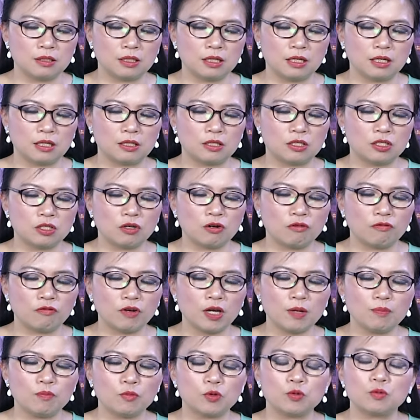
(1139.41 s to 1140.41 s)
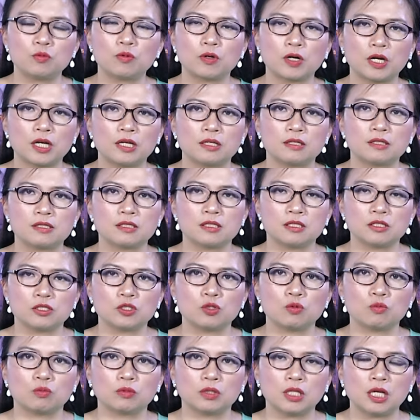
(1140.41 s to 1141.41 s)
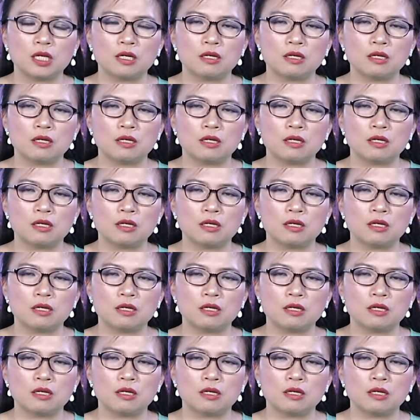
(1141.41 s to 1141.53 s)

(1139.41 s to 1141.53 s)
à, cho phép Ukraine sử dụng